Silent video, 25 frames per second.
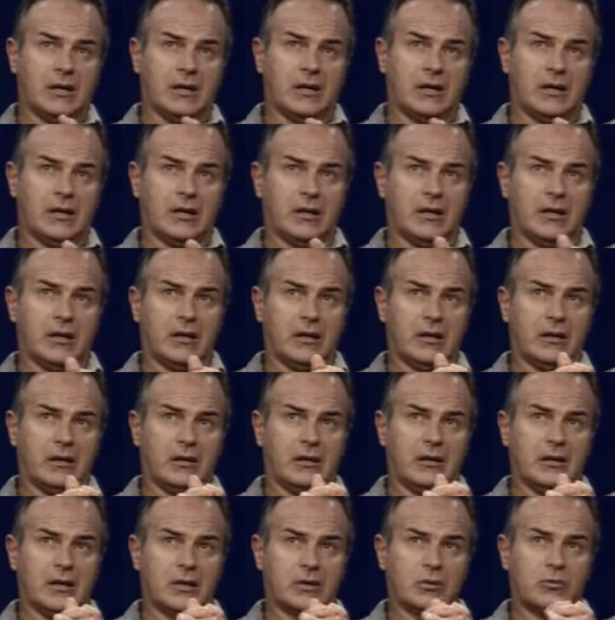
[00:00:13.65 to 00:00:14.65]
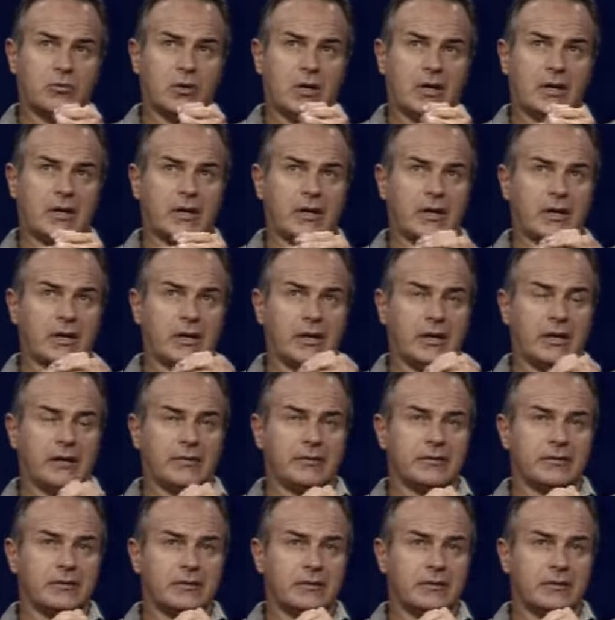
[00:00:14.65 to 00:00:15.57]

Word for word: eh, la squadra che